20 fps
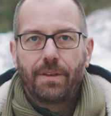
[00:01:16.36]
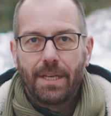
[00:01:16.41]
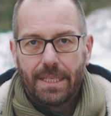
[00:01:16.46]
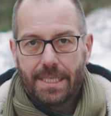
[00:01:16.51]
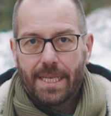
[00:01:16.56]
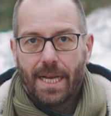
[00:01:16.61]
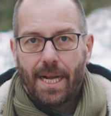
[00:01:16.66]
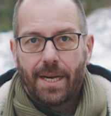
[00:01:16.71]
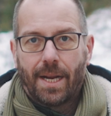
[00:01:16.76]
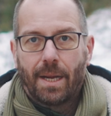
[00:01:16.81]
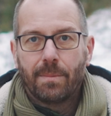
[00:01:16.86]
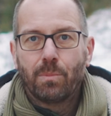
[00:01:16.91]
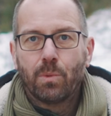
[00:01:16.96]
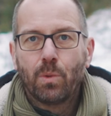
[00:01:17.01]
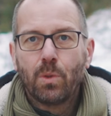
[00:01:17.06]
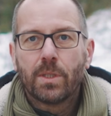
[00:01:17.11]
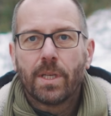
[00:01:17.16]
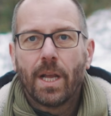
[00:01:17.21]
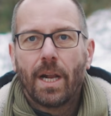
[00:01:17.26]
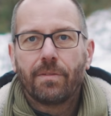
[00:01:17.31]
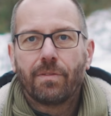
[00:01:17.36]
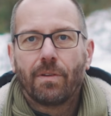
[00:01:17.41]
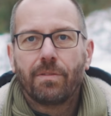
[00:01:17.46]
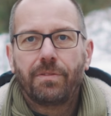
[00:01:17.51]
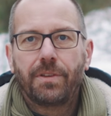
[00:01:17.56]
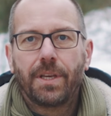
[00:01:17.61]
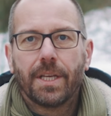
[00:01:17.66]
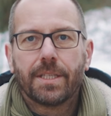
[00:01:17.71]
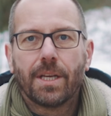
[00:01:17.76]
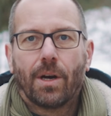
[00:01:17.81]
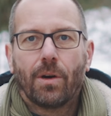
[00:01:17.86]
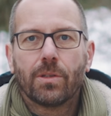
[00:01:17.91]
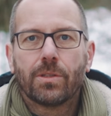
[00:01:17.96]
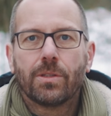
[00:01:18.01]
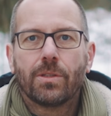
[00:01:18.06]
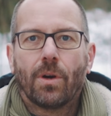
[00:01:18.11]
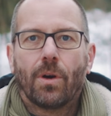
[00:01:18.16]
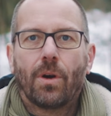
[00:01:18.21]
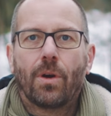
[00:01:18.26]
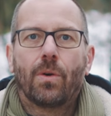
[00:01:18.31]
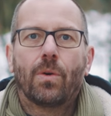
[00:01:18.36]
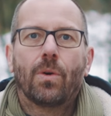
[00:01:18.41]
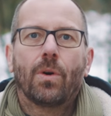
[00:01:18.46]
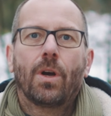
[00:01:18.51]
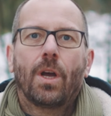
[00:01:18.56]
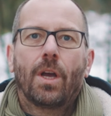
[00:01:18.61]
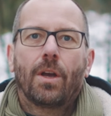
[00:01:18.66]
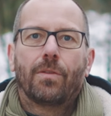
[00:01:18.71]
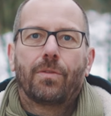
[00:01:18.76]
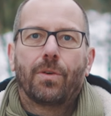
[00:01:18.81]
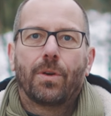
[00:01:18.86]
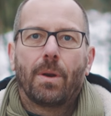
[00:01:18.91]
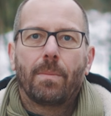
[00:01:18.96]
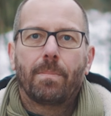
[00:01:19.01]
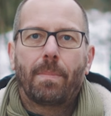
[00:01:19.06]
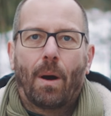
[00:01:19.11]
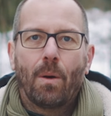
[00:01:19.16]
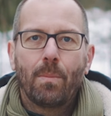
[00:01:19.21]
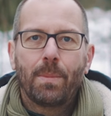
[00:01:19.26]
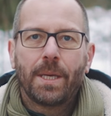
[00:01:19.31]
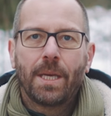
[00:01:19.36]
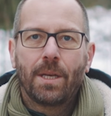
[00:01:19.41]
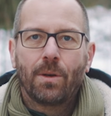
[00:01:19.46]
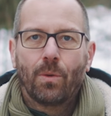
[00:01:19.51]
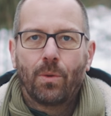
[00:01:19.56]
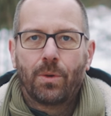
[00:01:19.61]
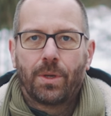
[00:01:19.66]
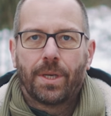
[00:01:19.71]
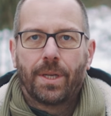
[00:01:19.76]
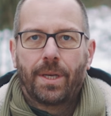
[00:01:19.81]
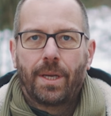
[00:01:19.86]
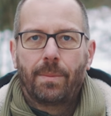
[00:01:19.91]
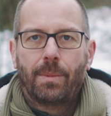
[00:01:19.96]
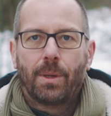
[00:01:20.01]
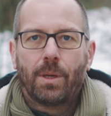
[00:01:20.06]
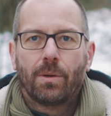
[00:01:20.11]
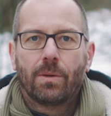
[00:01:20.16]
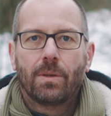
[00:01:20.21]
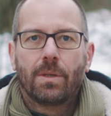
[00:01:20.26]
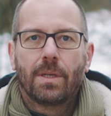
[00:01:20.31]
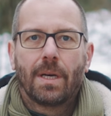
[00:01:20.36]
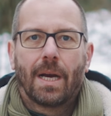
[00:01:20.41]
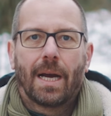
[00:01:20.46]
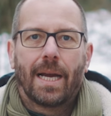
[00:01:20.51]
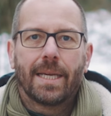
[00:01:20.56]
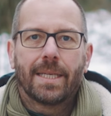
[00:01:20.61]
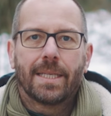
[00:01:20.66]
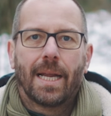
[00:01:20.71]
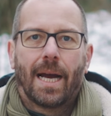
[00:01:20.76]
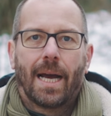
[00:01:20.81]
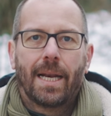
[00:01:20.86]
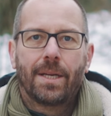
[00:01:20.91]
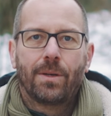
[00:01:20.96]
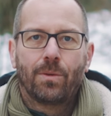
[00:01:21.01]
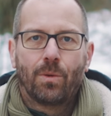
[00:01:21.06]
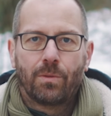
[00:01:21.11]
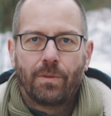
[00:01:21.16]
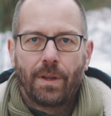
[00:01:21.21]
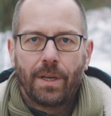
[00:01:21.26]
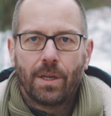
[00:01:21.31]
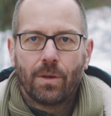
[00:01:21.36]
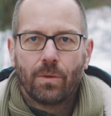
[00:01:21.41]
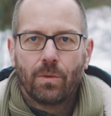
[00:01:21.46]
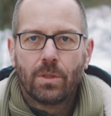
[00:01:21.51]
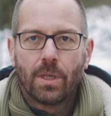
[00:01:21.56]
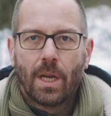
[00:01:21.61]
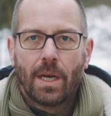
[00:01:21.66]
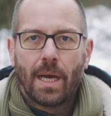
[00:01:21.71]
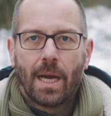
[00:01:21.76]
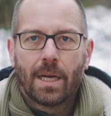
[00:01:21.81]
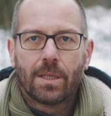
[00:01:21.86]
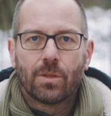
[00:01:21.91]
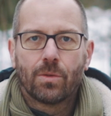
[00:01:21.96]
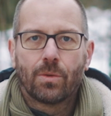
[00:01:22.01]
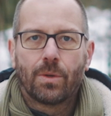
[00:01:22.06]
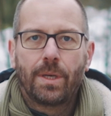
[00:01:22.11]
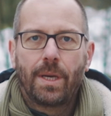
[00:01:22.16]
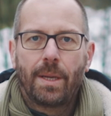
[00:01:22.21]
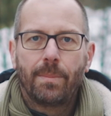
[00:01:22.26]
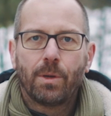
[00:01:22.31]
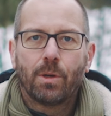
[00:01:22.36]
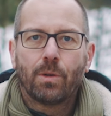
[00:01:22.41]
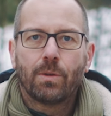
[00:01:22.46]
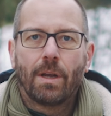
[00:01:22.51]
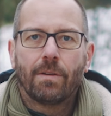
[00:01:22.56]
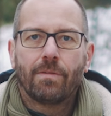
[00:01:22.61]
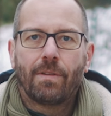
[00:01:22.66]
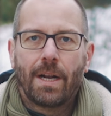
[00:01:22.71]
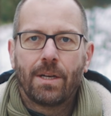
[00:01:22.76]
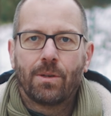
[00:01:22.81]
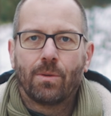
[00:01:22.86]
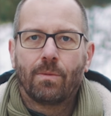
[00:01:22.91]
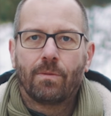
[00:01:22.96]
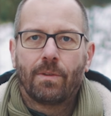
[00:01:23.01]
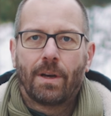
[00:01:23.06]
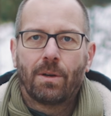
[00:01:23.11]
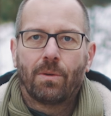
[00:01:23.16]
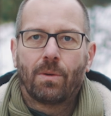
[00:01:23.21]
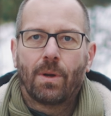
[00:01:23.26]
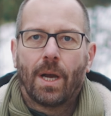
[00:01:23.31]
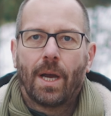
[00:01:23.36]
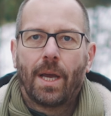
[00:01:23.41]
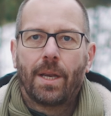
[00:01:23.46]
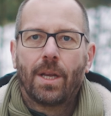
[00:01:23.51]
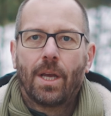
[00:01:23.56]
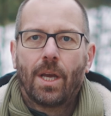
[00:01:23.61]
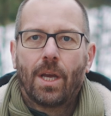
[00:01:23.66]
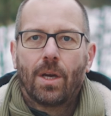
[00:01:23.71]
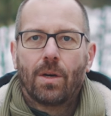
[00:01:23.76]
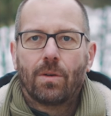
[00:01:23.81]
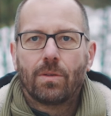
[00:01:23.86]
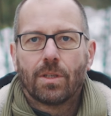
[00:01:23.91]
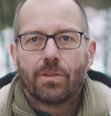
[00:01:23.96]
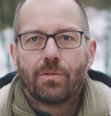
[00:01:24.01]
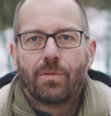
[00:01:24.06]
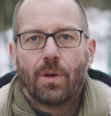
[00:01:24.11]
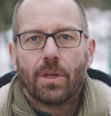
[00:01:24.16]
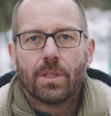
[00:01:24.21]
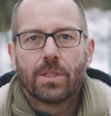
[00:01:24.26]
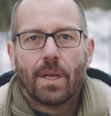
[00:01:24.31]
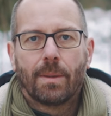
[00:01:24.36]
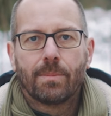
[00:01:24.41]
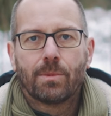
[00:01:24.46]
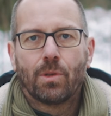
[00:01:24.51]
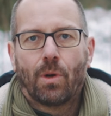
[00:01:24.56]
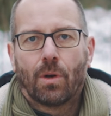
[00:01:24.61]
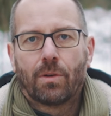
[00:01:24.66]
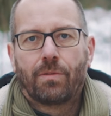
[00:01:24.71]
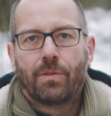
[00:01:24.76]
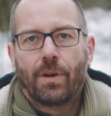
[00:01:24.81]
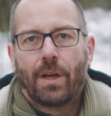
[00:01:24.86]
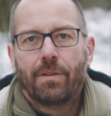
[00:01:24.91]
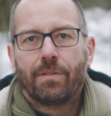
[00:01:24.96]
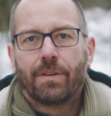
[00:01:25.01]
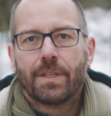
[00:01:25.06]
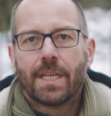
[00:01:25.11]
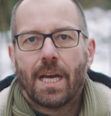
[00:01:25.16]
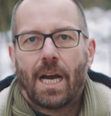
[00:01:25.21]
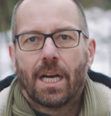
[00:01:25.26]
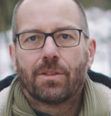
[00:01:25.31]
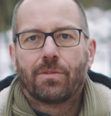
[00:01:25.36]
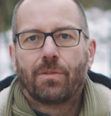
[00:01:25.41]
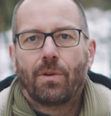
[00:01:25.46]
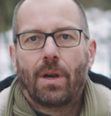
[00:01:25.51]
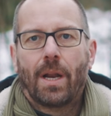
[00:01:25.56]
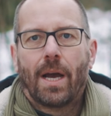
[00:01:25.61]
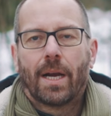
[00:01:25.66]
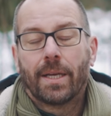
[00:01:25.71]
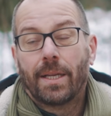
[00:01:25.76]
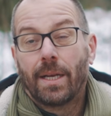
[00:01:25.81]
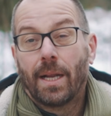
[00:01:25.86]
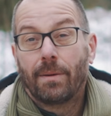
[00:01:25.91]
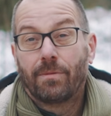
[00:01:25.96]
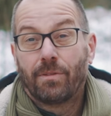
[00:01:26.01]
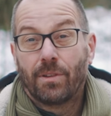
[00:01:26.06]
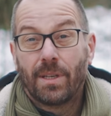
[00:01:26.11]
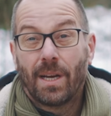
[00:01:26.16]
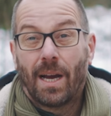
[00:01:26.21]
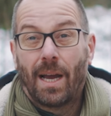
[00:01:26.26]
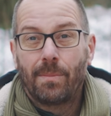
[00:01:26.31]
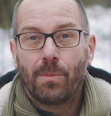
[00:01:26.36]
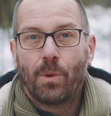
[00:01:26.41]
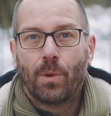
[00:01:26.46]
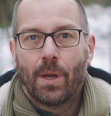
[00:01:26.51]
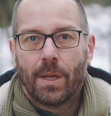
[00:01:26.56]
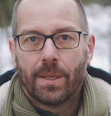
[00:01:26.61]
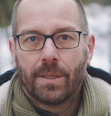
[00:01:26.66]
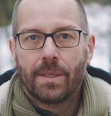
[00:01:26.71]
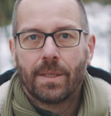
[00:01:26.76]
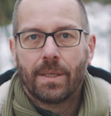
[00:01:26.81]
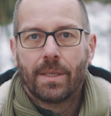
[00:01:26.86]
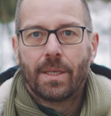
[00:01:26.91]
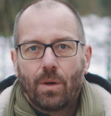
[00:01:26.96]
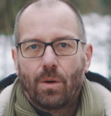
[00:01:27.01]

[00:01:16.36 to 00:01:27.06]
Wir zahlen ein Bußgeld von 4000 Euro für den Baubeginn ohne Genehmigung, reichen alle notwendigen Unterlagen zur Genehmigung der Waldumwandlung ein und das Forstamt sorgt für eine Vertragsvorlage innerhalb von drei Monaten.